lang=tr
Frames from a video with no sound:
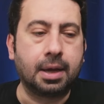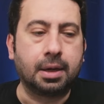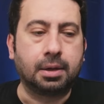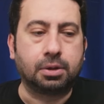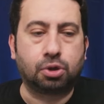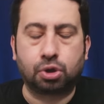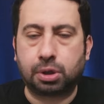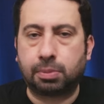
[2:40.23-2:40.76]

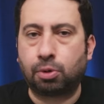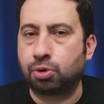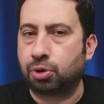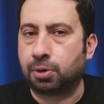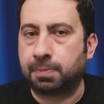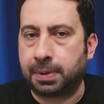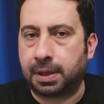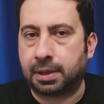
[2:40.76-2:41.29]
Jose
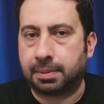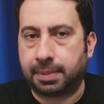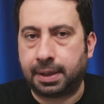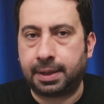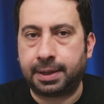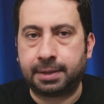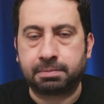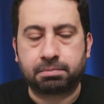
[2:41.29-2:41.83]
Mourinho'nun planı
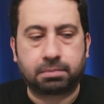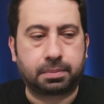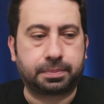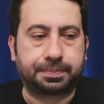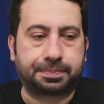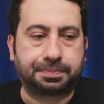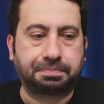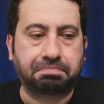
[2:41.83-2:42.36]
belli.
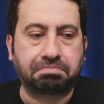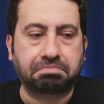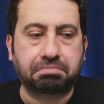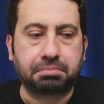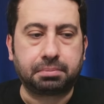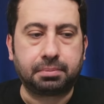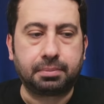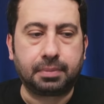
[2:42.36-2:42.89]

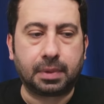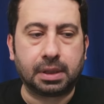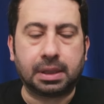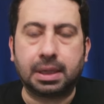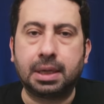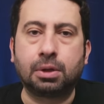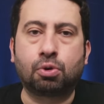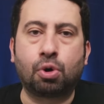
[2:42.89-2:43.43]

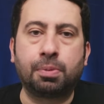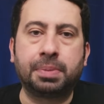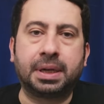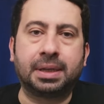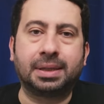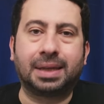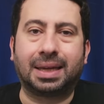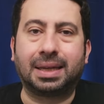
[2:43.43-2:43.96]
İlk
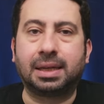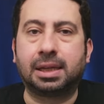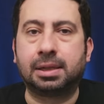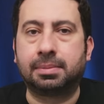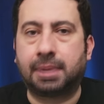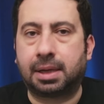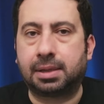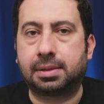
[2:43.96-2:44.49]
11'inde
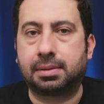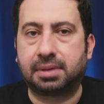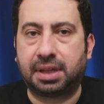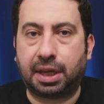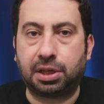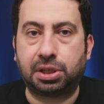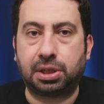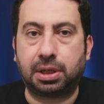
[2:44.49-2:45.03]
inanılmaz
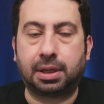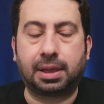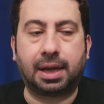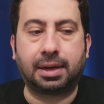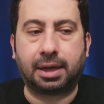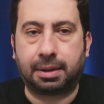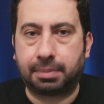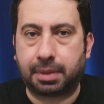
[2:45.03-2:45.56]

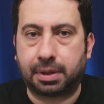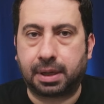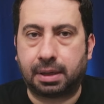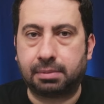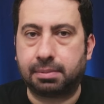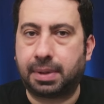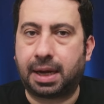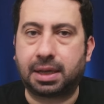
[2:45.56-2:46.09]
değişiklikler
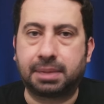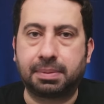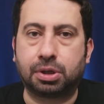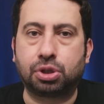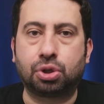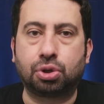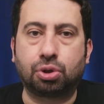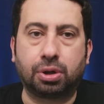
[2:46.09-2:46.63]
yapmadan belki
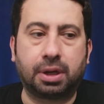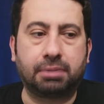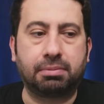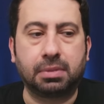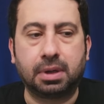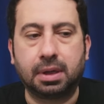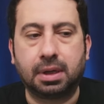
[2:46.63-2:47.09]
maçına göre